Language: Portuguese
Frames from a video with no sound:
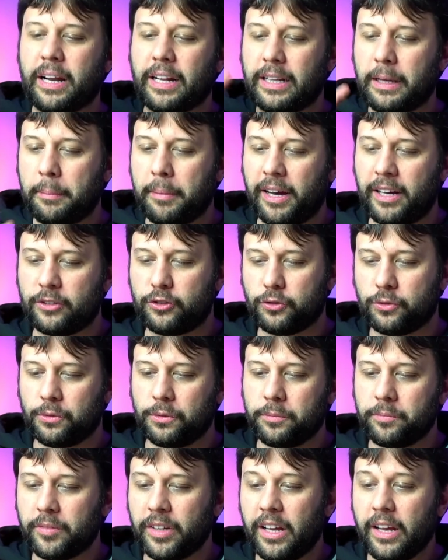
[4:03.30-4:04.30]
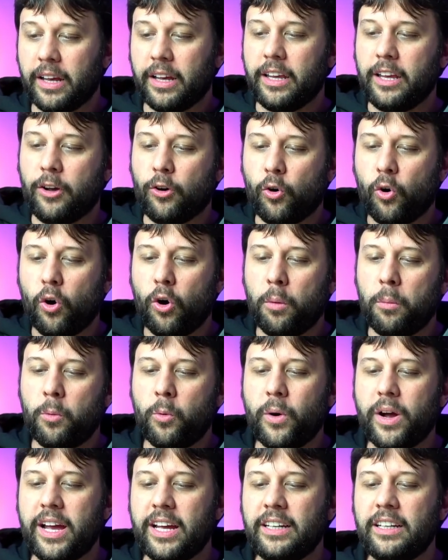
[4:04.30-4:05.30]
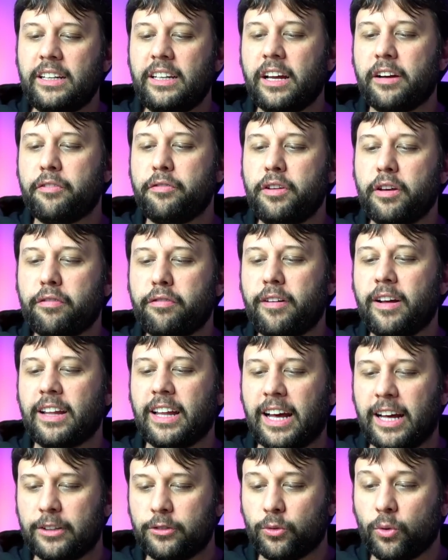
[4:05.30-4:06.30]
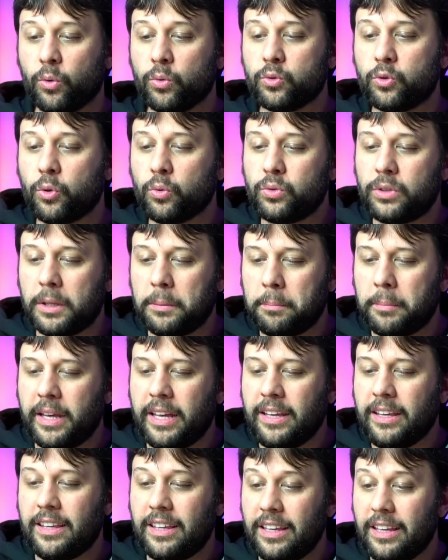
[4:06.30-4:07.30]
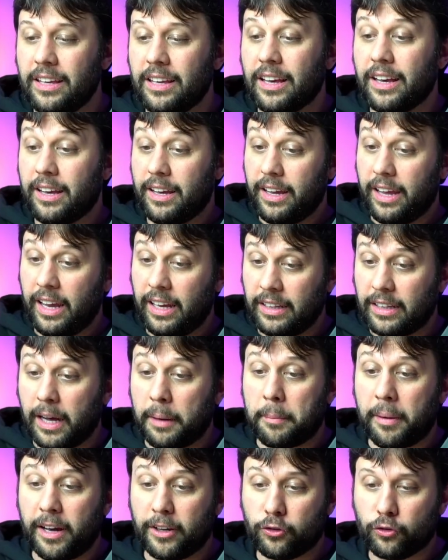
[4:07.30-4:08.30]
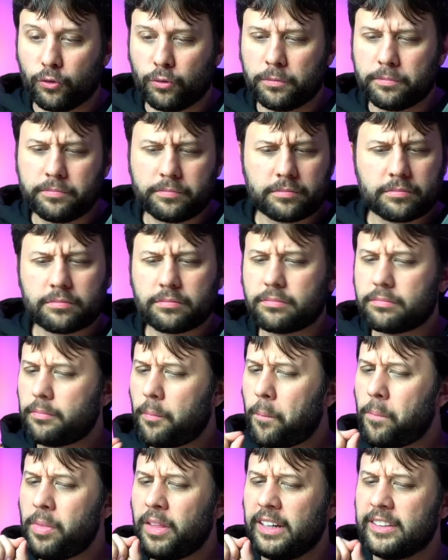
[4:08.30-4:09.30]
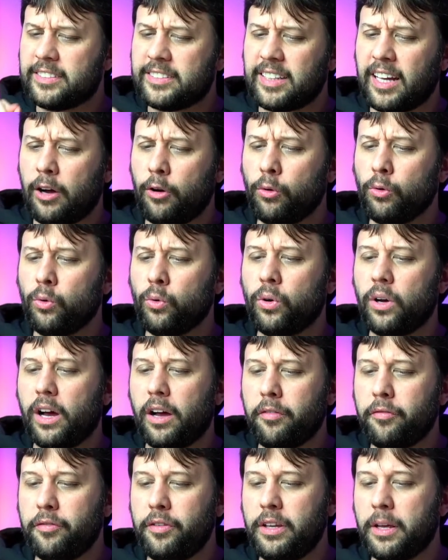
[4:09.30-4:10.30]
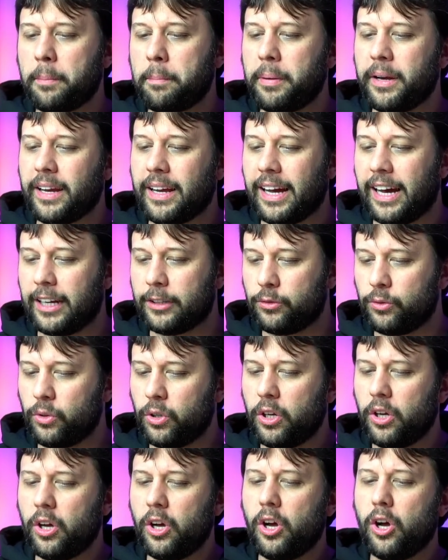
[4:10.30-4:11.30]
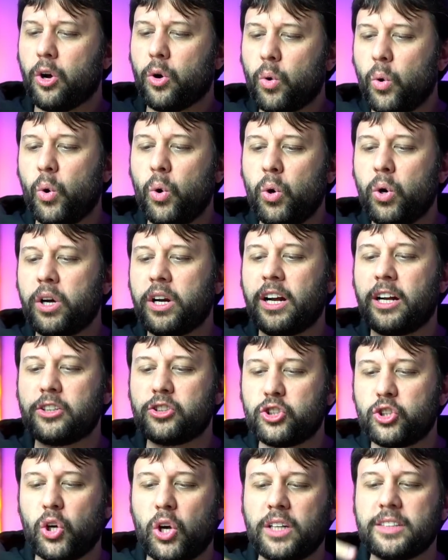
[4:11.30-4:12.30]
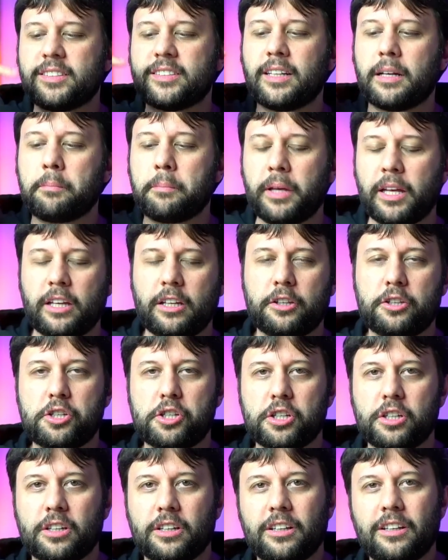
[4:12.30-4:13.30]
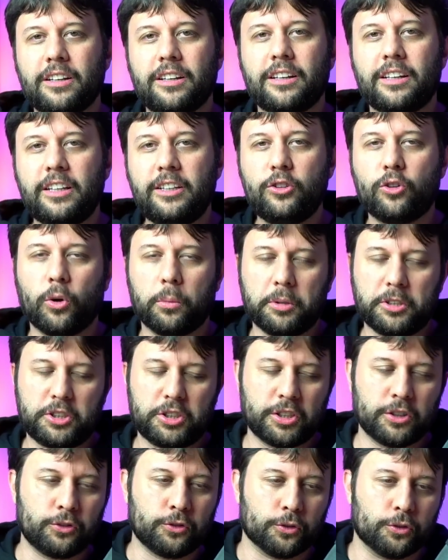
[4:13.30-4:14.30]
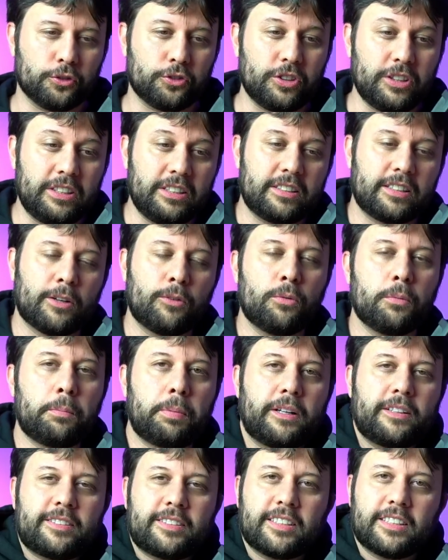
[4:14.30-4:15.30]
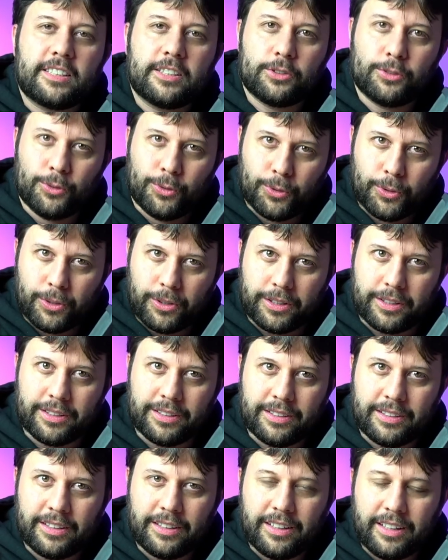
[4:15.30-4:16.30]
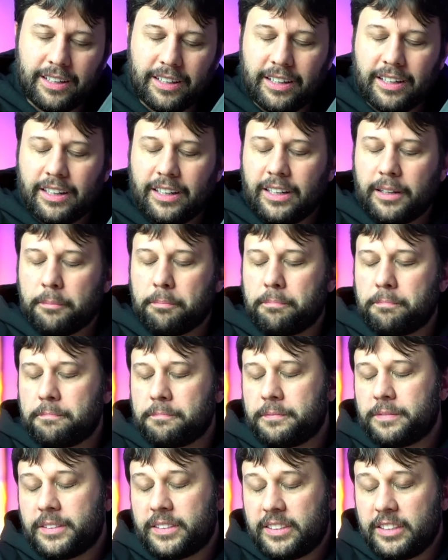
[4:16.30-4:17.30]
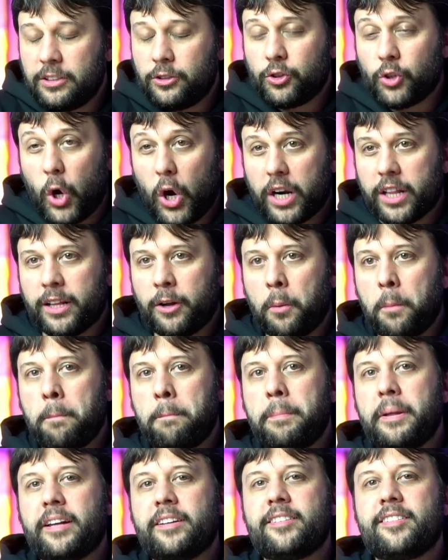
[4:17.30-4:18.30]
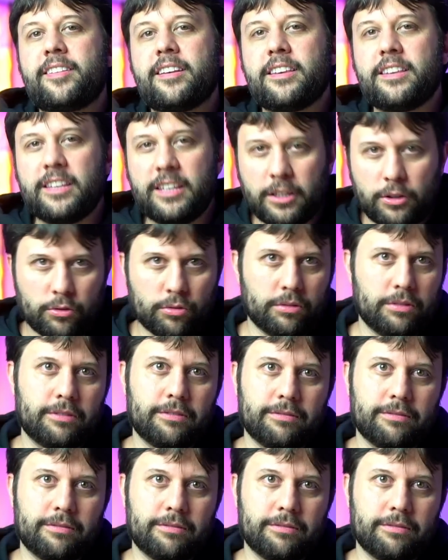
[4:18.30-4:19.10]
Damasco e como ele lhe havia falado. Contou também que, em Damasco, Saulo havia pregado corajosamente em nome de Jesus. E então o perseguidor se torna um perseguido,